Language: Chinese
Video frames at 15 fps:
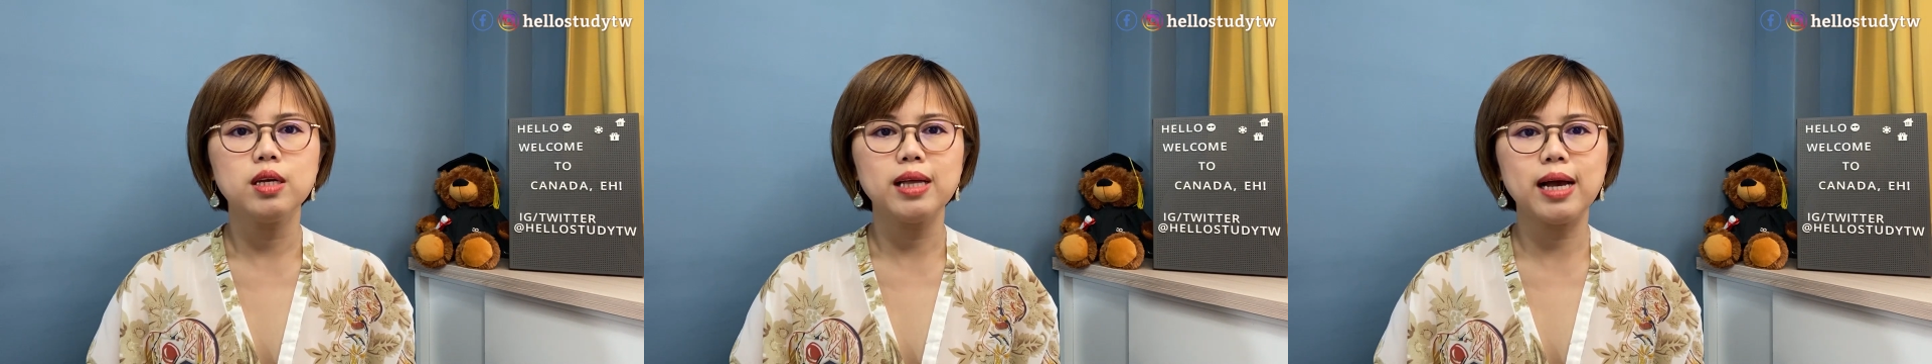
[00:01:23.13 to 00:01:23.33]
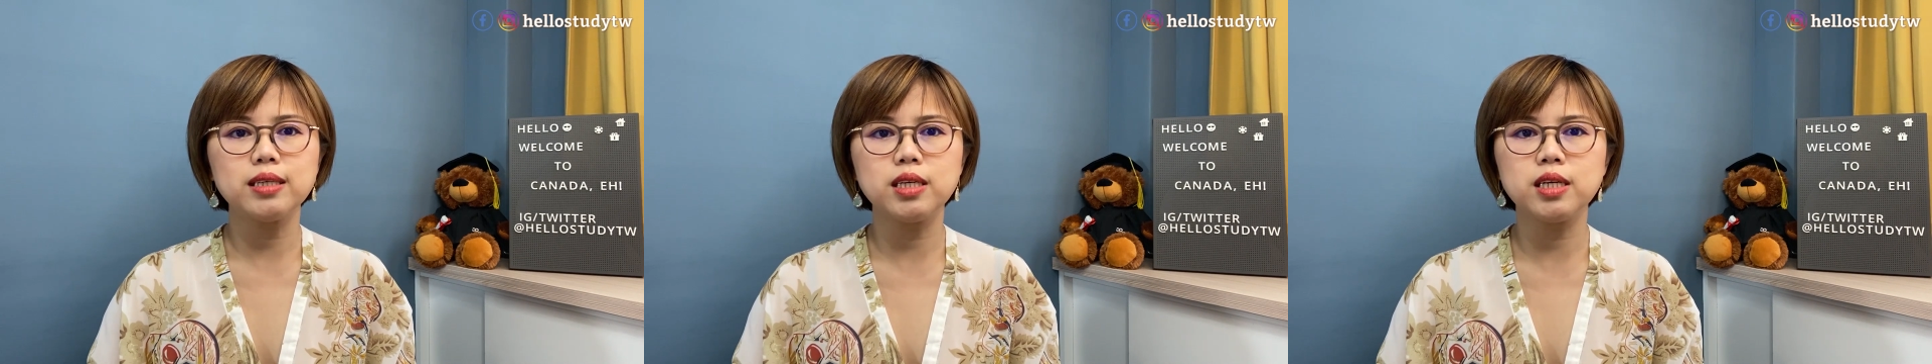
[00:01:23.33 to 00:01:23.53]

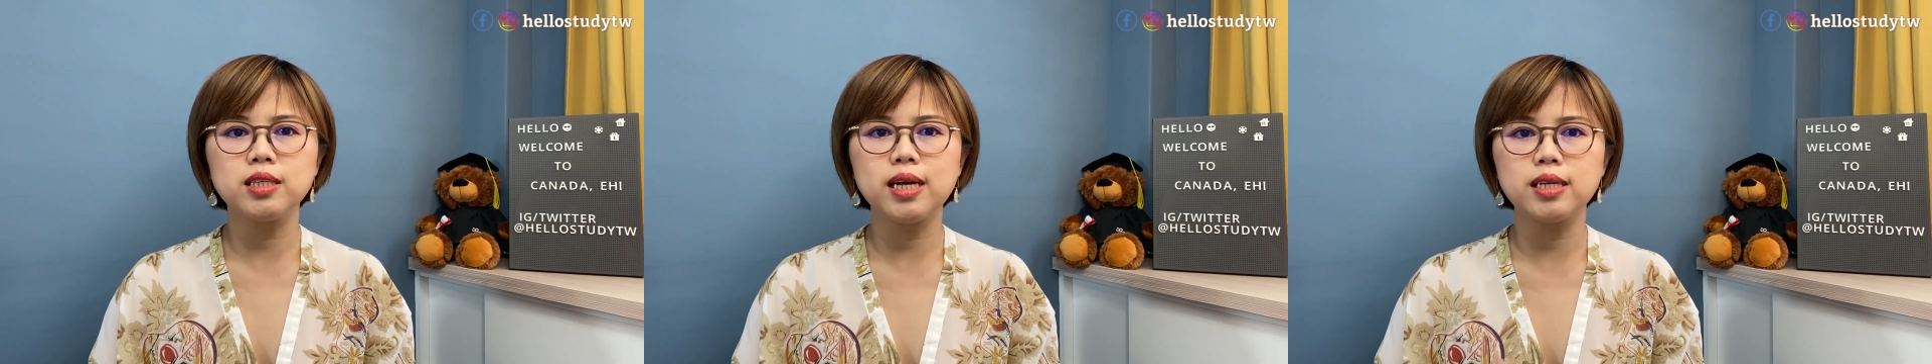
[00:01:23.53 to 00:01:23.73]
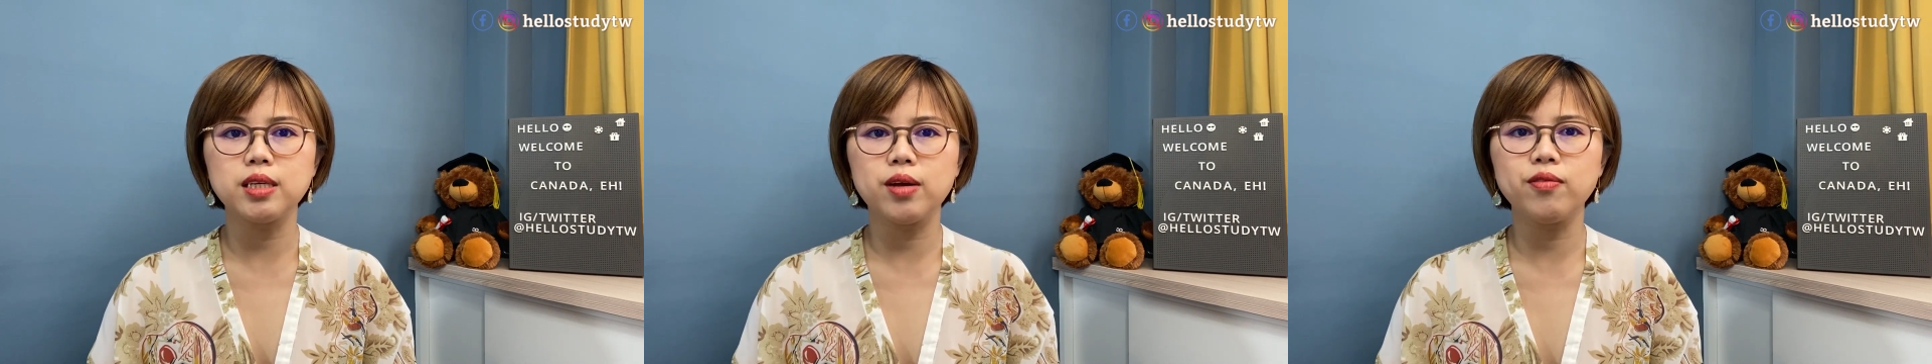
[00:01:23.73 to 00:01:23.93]
他
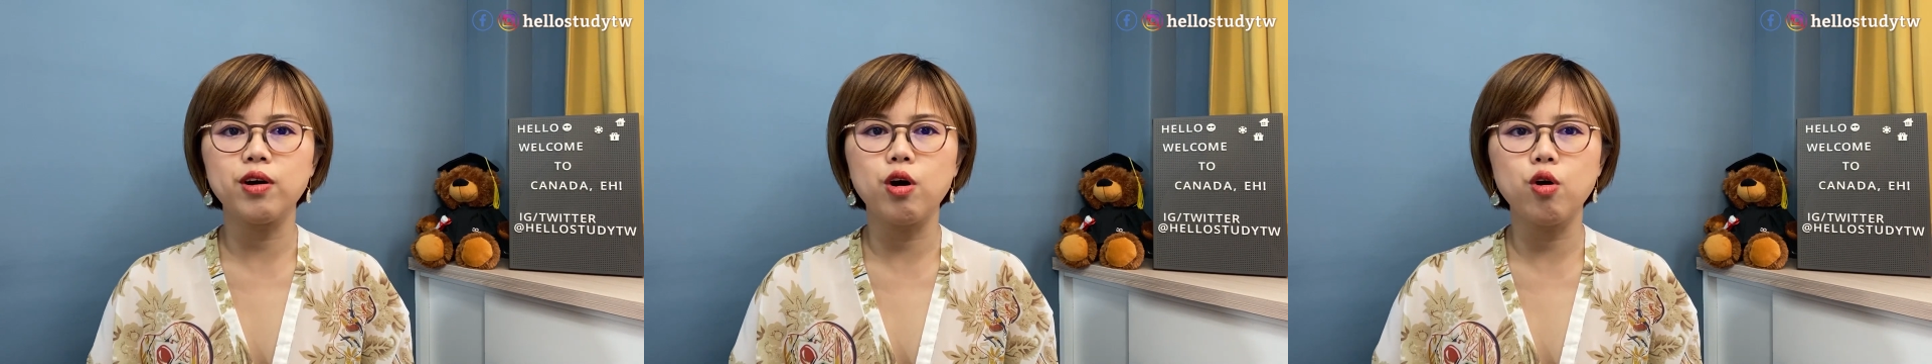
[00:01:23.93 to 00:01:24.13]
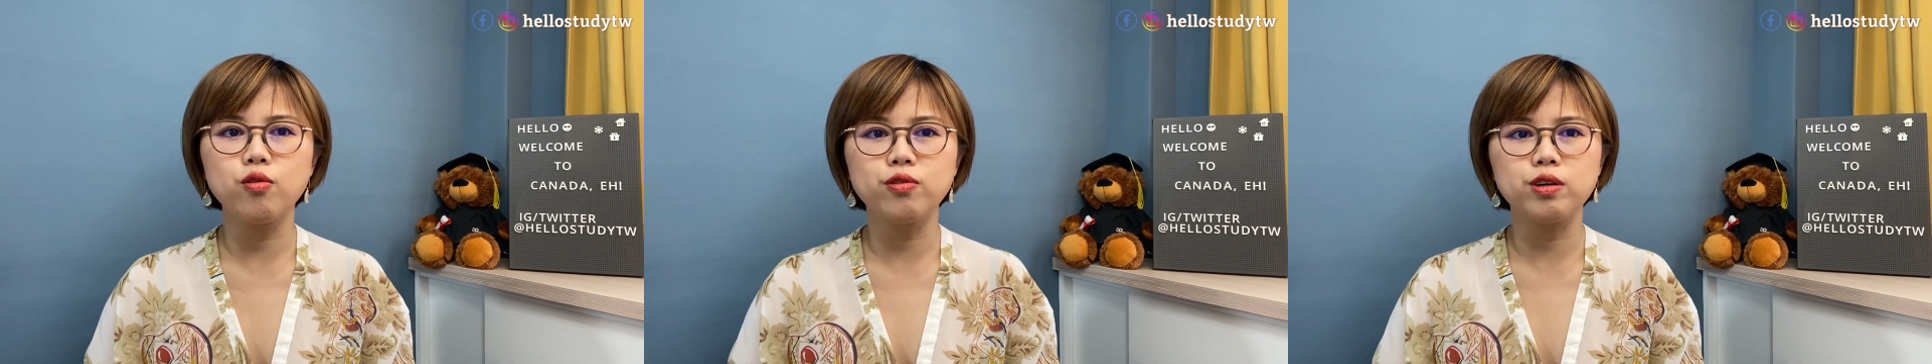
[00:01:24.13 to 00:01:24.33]
现在这
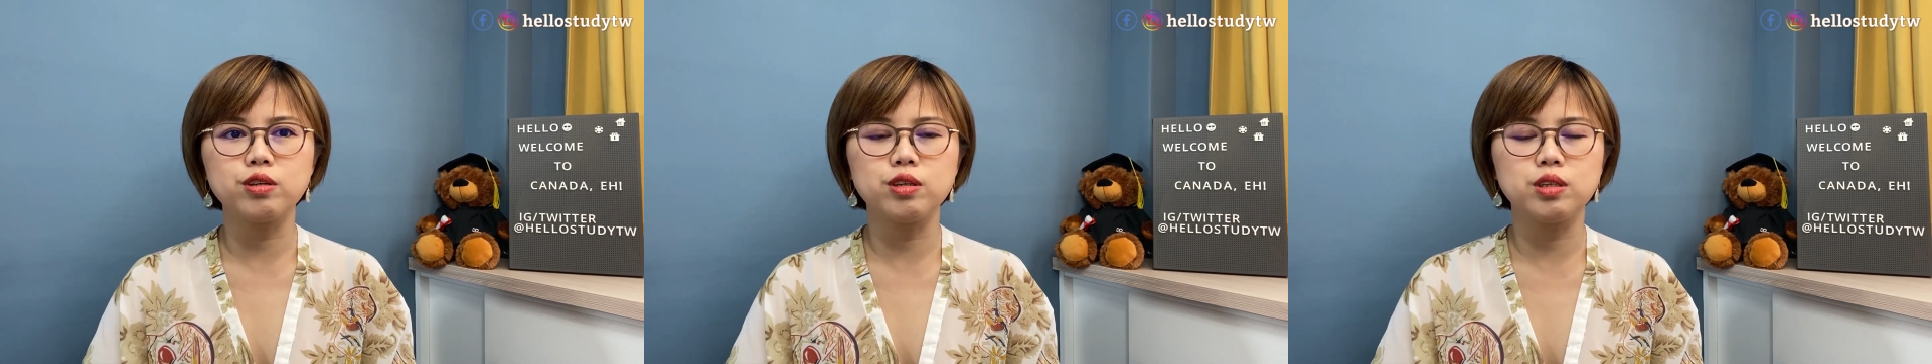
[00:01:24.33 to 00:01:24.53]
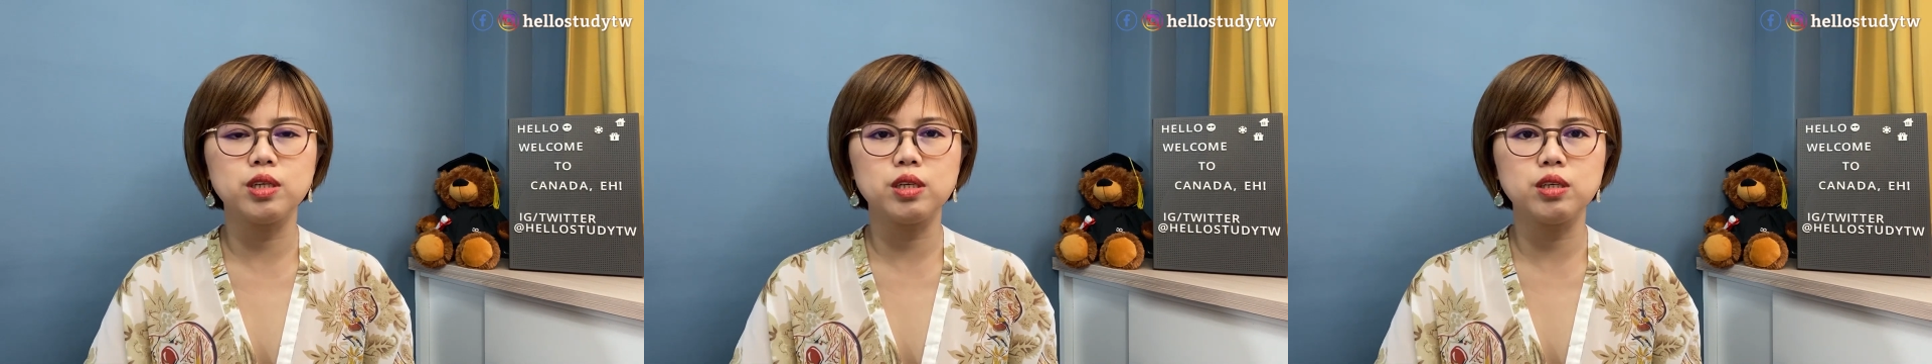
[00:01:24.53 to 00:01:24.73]
份
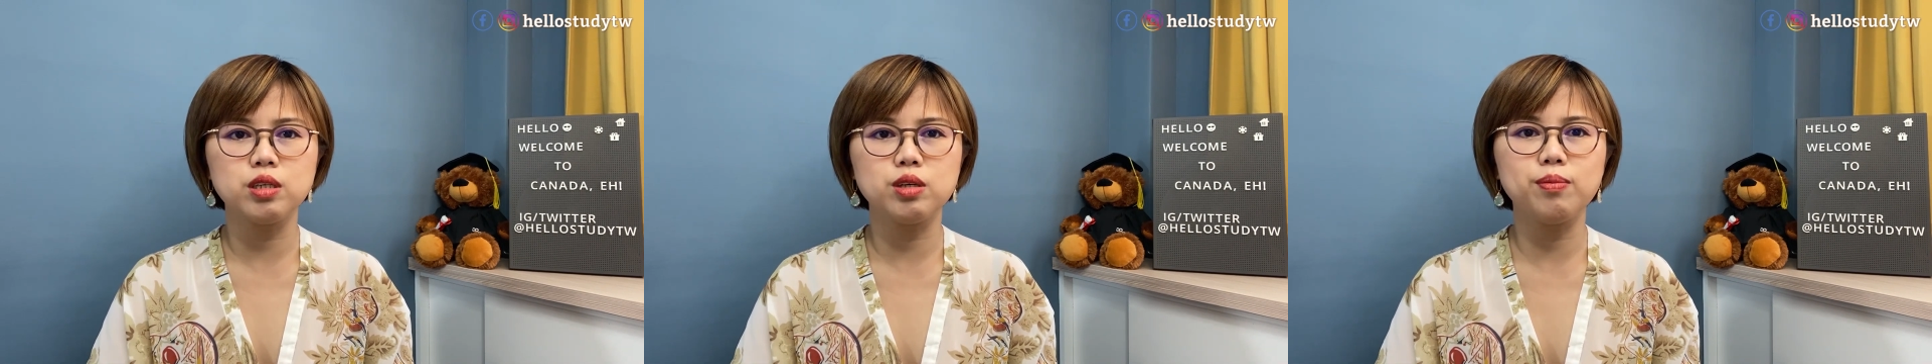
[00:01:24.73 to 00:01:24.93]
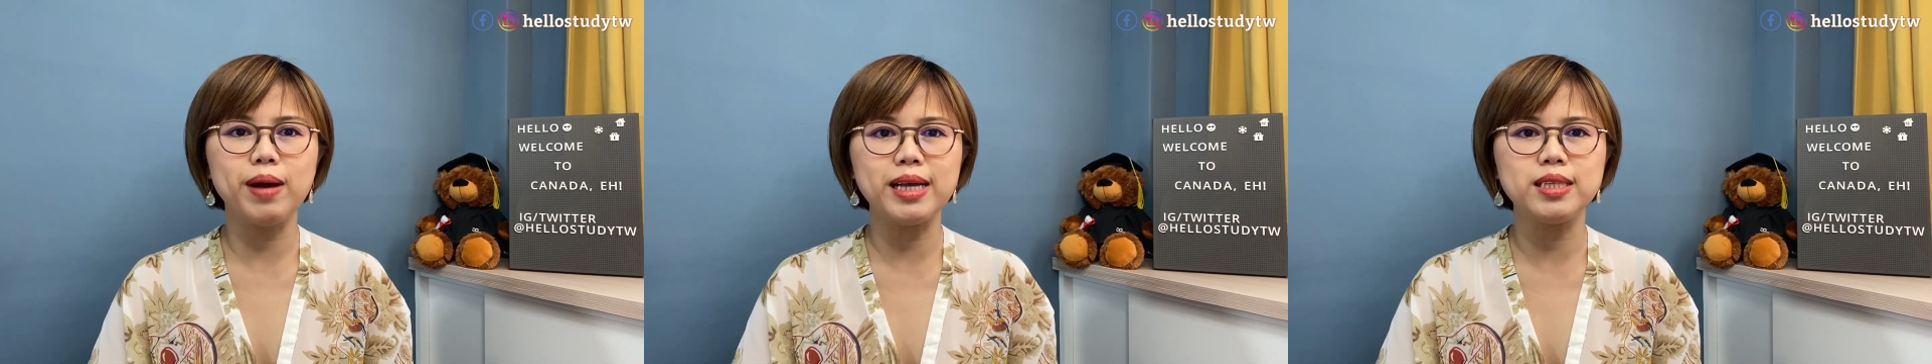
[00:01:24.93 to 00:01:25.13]
offer 其
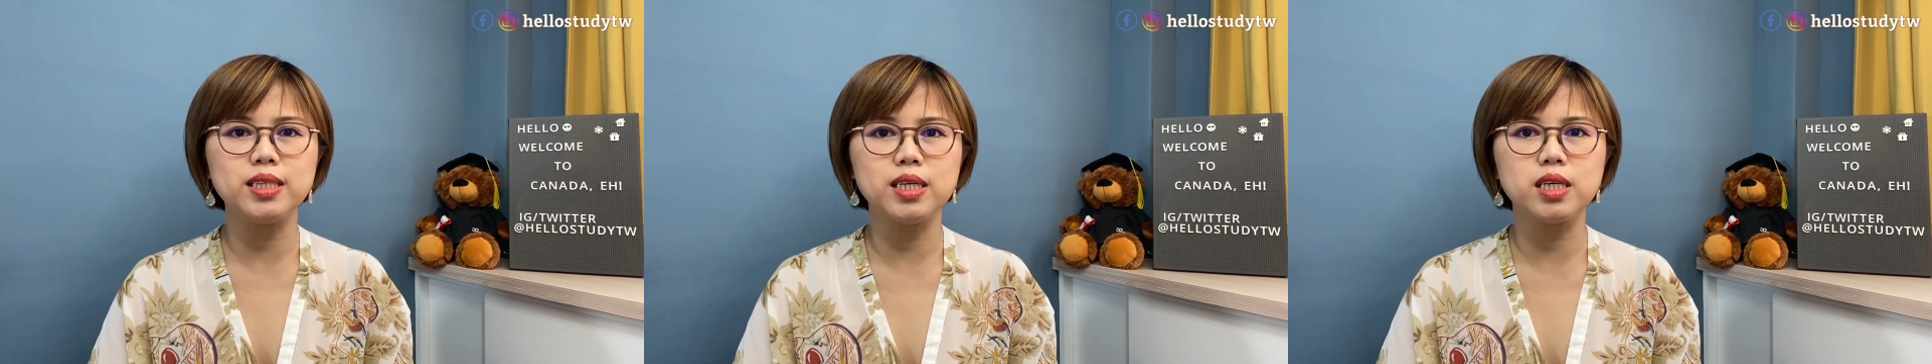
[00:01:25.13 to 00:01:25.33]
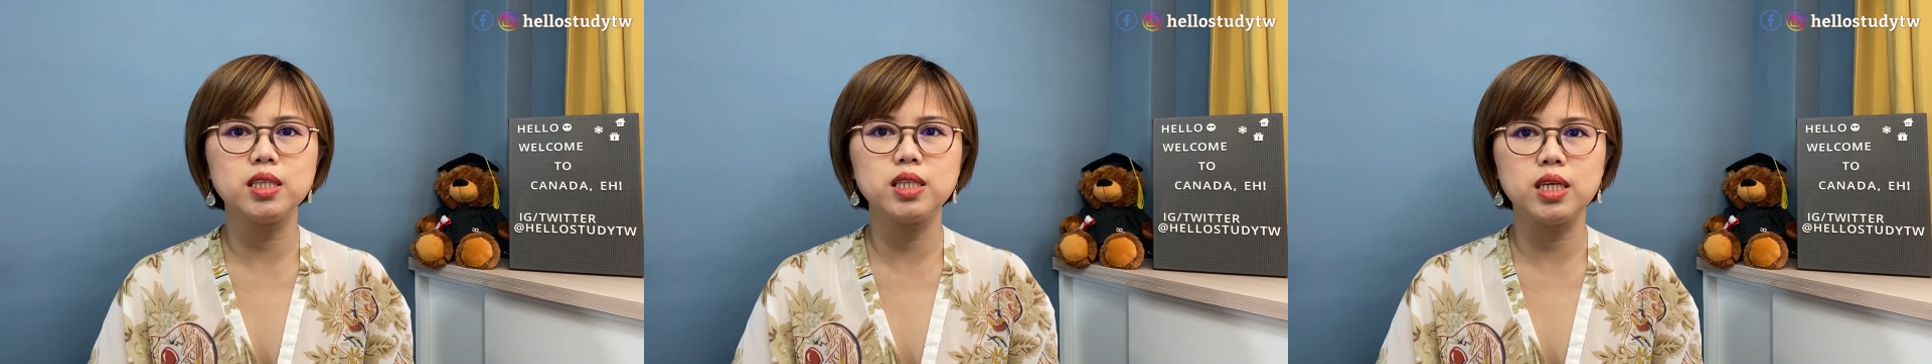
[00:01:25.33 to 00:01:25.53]
实蛮
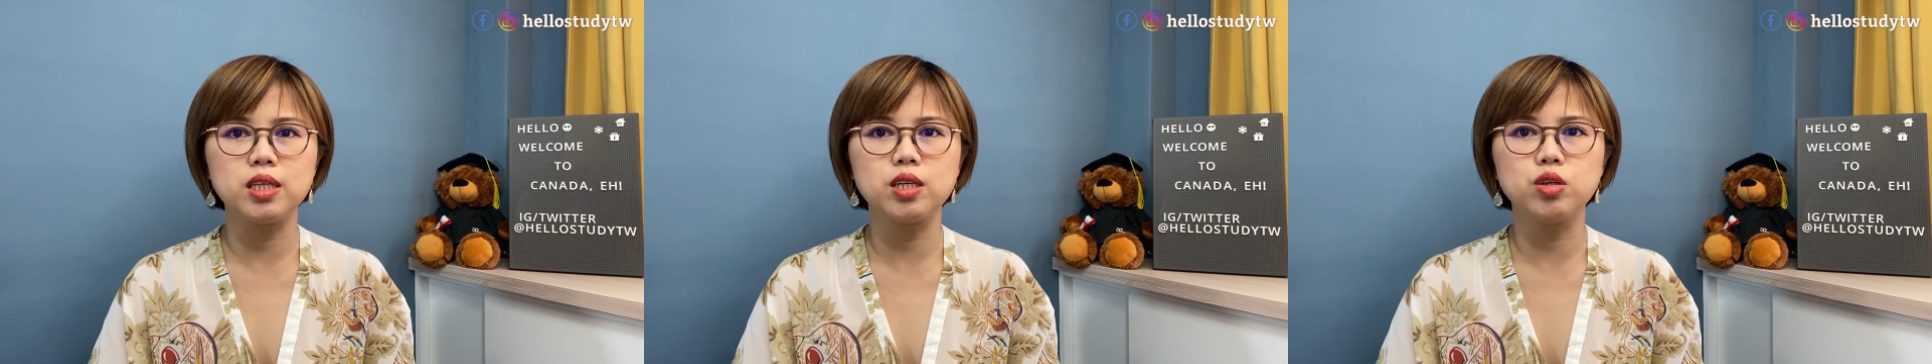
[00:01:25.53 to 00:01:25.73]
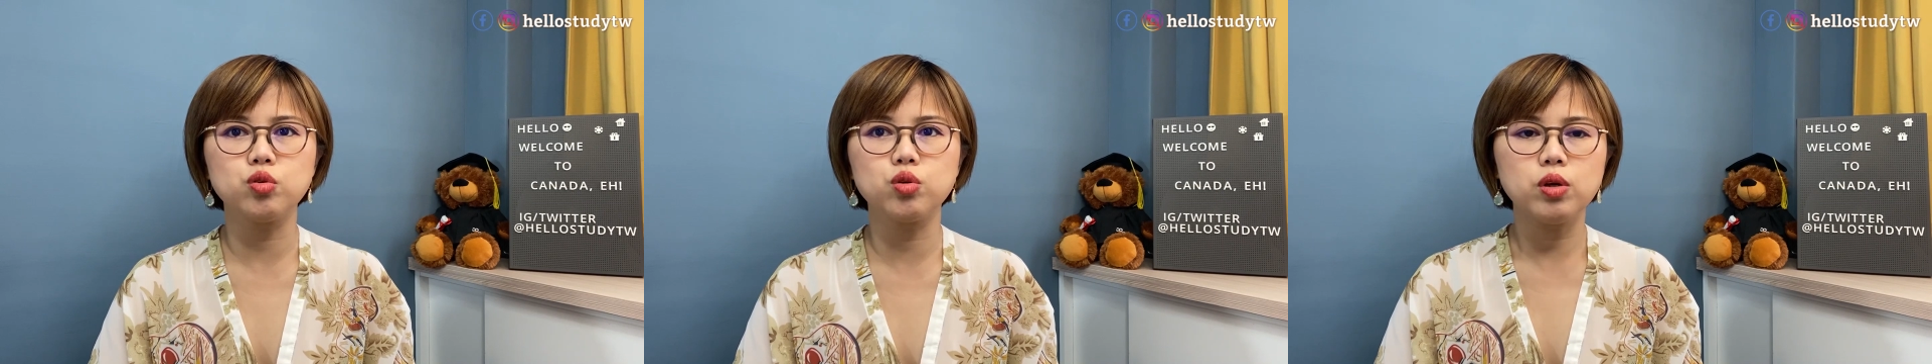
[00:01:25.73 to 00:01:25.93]
接近的，